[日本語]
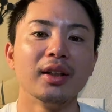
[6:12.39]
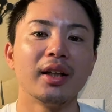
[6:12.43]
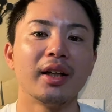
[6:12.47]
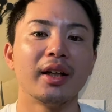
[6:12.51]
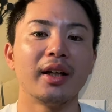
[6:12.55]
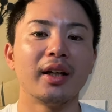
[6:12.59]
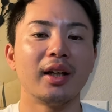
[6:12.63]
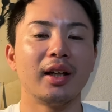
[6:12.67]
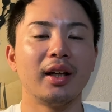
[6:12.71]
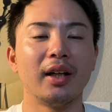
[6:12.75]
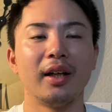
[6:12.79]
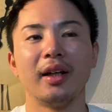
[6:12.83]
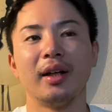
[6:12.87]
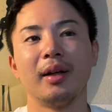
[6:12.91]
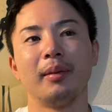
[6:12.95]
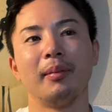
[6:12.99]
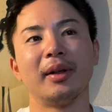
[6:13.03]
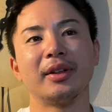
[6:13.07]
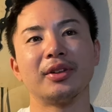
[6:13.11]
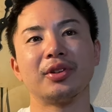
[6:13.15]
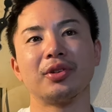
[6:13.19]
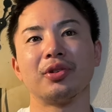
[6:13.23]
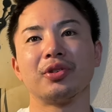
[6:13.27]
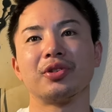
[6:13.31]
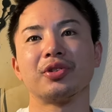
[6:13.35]
えー、ま
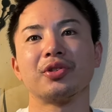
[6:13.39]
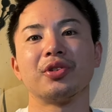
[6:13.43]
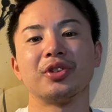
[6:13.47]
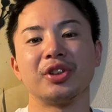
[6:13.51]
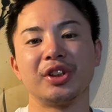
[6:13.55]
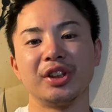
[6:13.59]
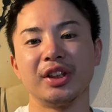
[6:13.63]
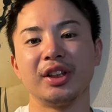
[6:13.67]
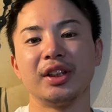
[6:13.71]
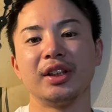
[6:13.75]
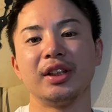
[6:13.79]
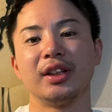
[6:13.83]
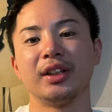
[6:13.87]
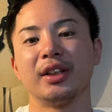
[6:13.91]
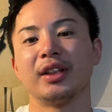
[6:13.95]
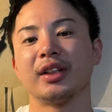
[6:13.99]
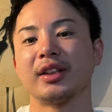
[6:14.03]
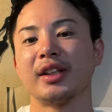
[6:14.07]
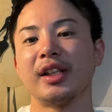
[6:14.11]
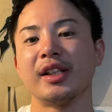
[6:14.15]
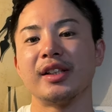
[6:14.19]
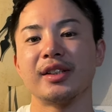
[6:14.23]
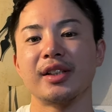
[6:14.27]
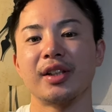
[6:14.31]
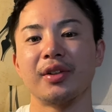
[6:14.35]
あ、ちょっと少し、えー、
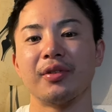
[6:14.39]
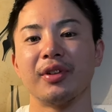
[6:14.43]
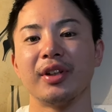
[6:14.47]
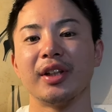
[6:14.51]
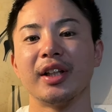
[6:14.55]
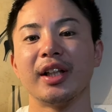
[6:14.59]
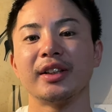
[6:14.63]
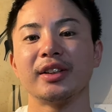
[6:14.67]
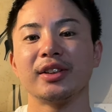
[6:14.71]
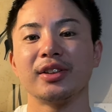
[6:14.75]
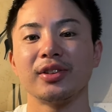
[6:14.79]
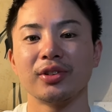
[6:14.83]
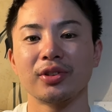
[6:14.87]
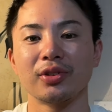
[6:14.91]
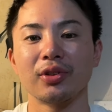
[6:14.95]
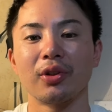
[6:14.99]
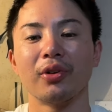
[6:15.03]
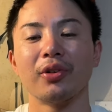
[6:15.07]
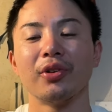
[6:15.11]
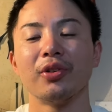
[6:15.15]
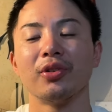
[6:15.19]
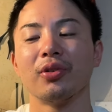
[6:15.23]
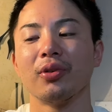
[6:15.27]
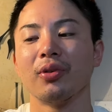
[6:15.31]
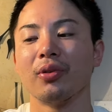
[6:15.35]
先生を離脱すると
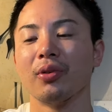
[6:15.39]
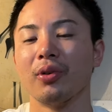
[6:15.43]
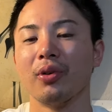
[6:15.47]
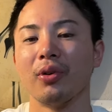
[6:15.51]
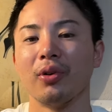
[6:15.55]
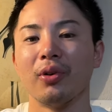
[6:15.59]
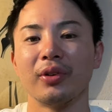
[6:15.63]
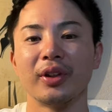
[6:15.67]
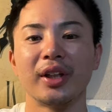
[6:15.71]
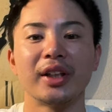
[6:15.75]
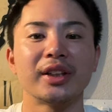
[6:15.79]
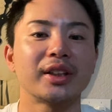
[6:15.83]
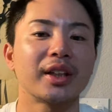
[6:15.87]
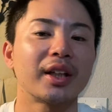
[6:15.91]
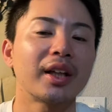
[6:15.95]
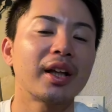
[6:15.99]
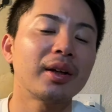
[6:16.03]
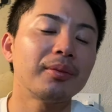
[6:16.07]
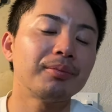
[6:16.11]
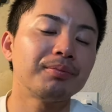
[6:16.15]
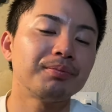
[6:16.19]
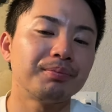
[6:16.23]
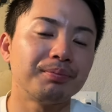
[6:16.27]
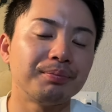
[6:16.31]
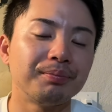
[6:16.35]
いうところでした
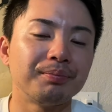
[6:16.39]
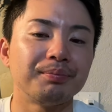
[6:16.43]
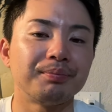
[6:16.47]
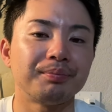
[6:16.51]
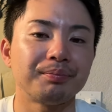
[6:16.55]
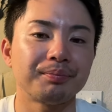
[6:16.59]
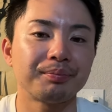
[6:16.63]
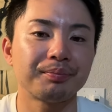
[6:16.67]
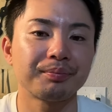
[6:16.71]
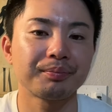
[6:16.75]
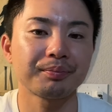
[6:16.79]
ね。うん。